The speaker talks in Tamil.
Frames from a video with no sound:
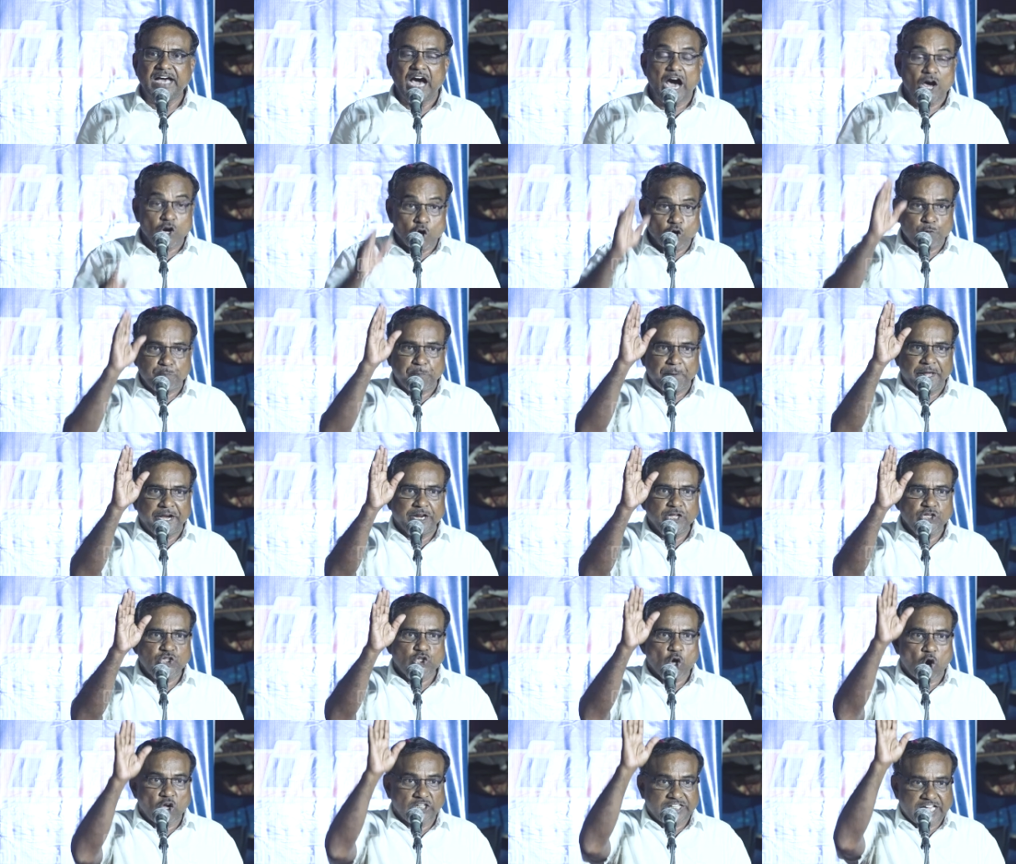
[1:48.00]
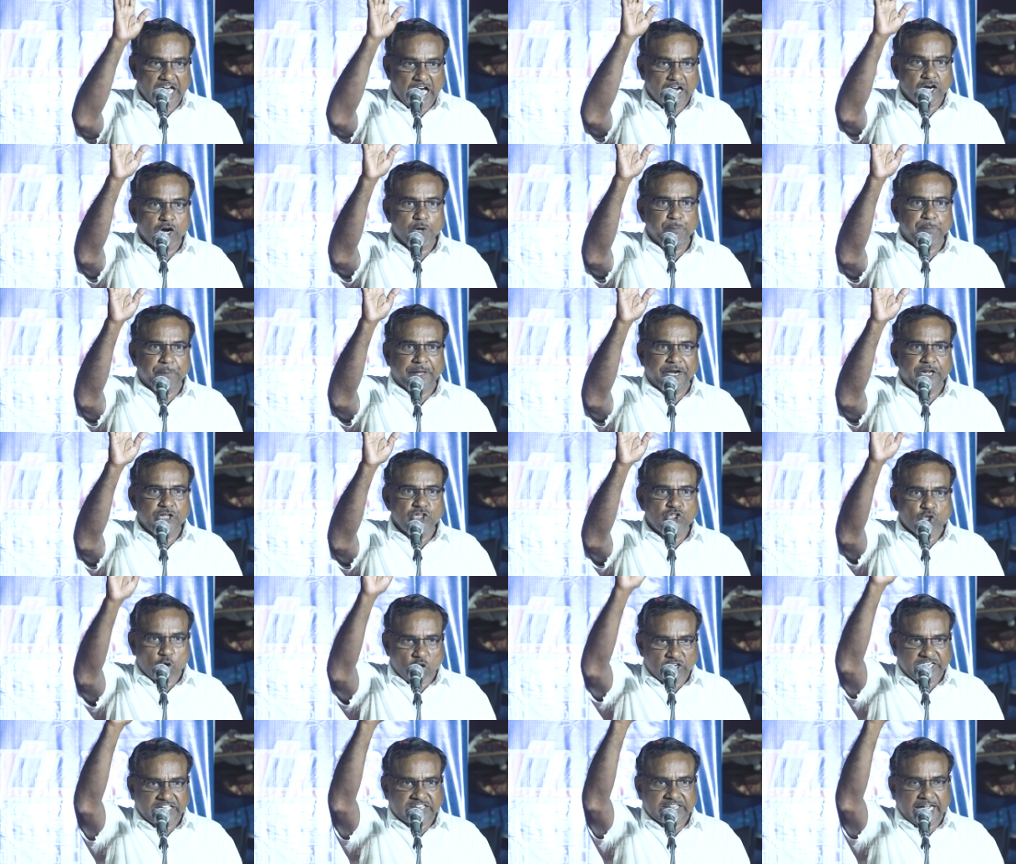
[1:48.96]
அருட்பெருஞ்சோதி
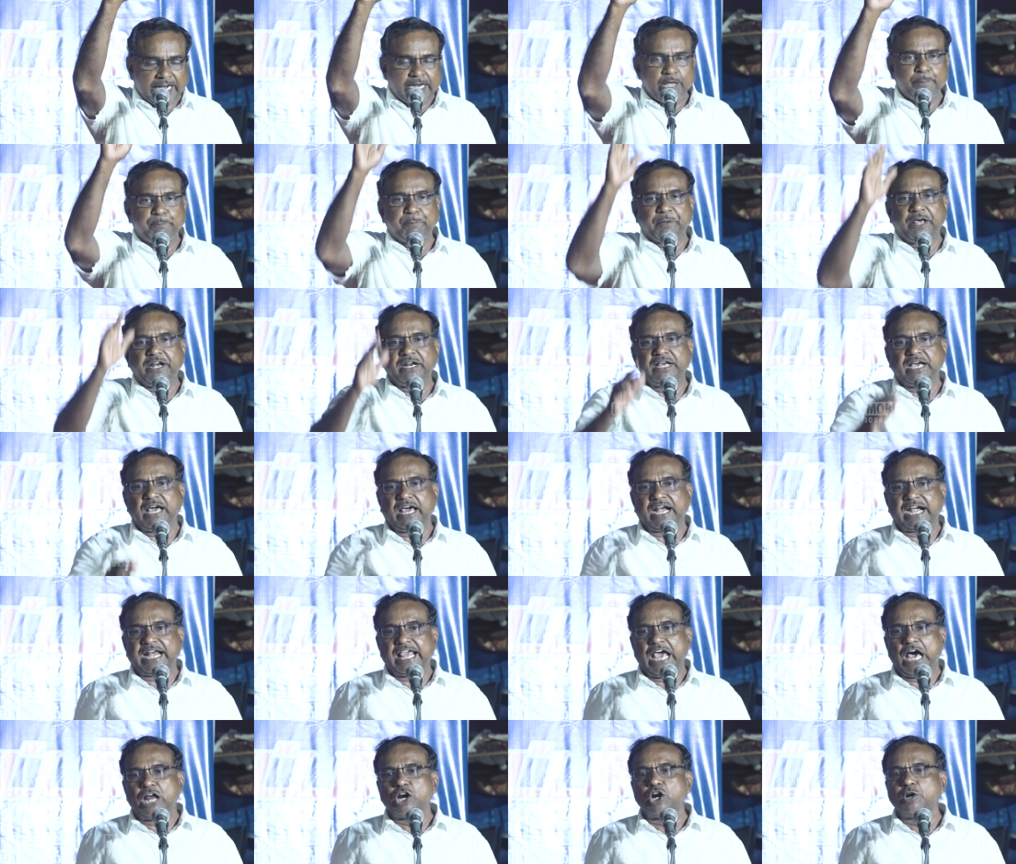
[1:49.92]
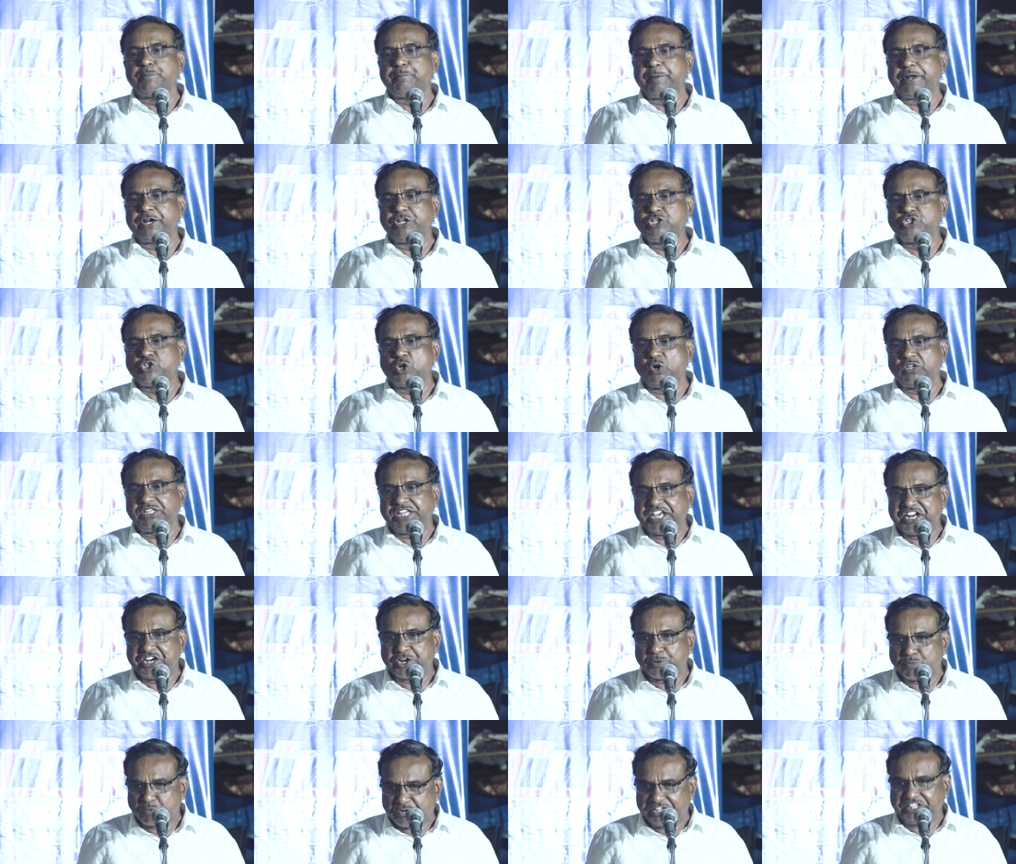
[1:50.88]
அருட்பெருஞ்சோதி தனிப்பெருங்கரடி அருட்பெருஞ்சோதி
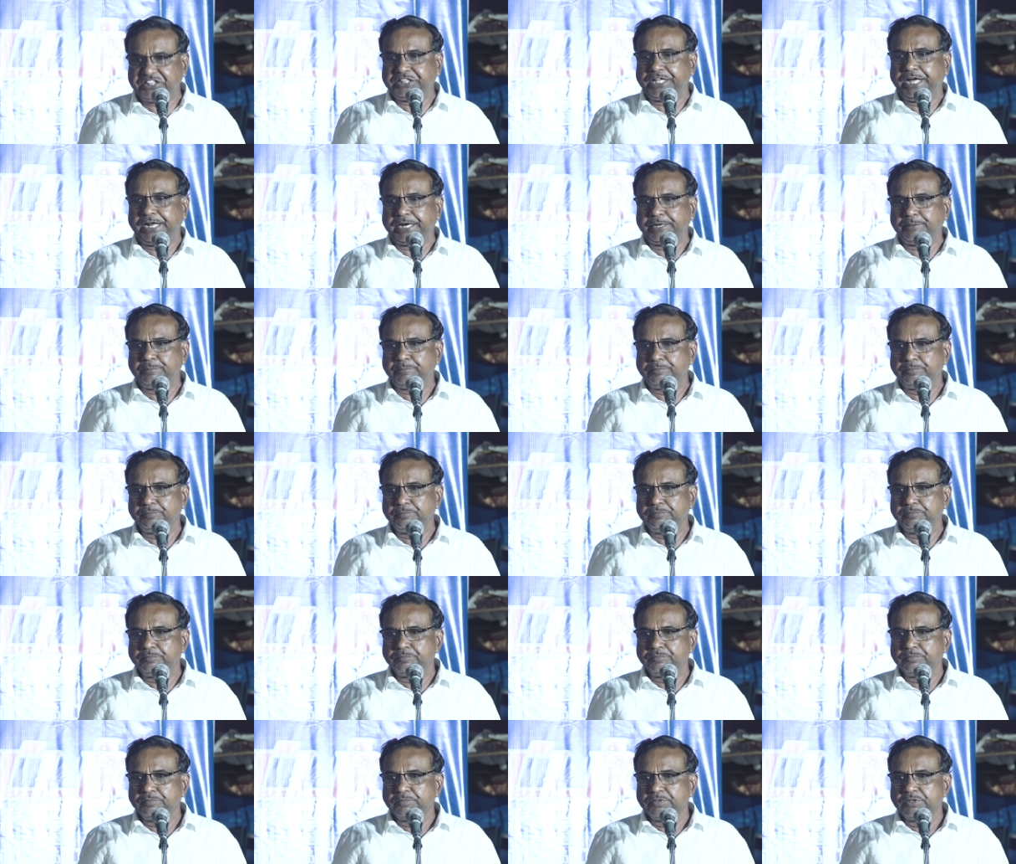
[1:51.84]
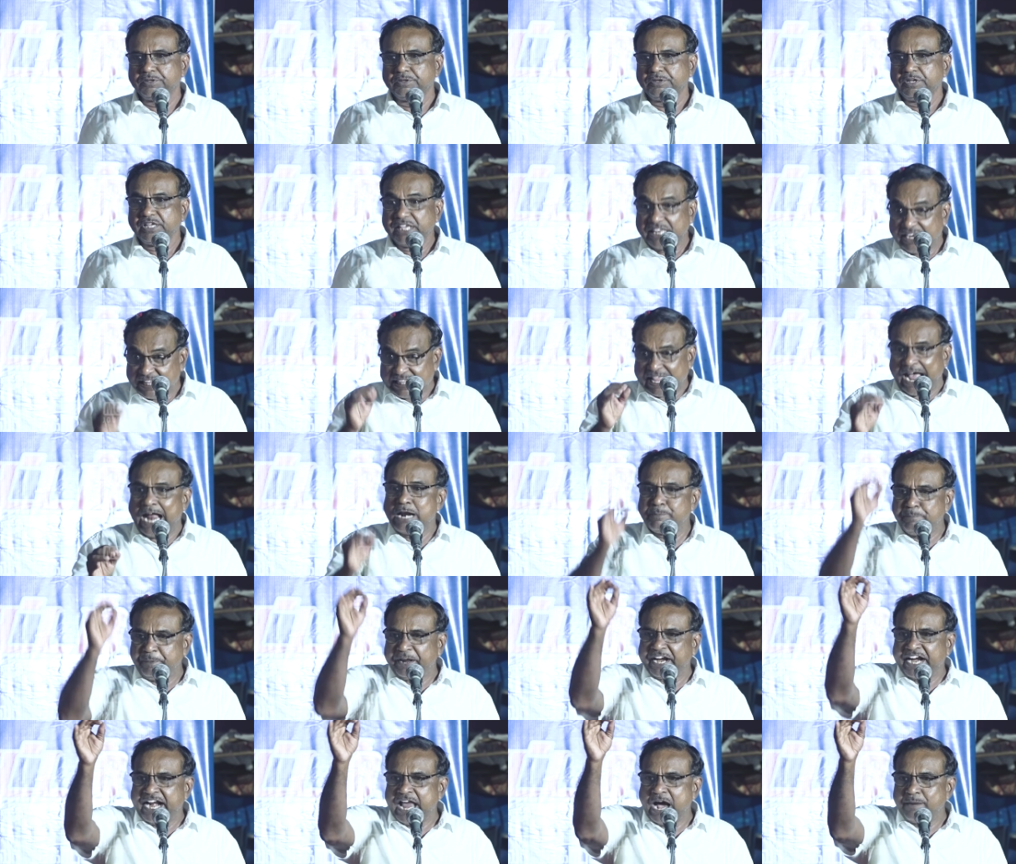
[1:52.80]
என்று முடித்தார் இதுதான்
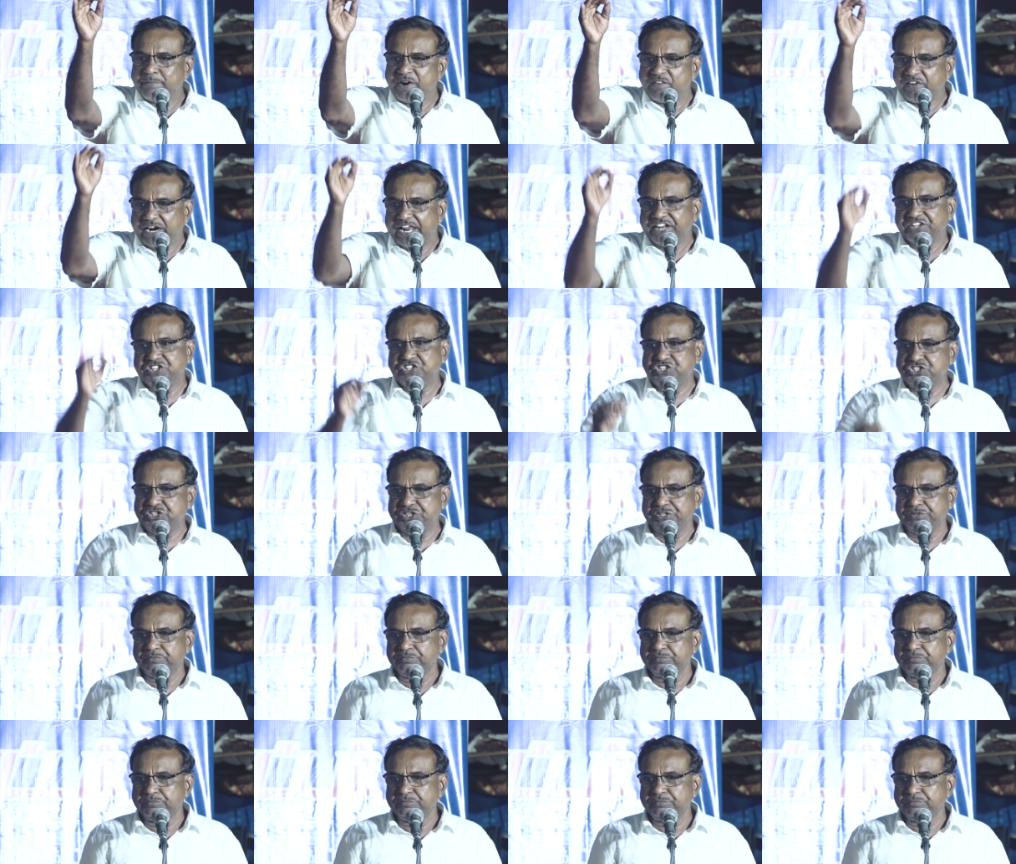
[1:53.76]
பரிணாம வளர்ச்சி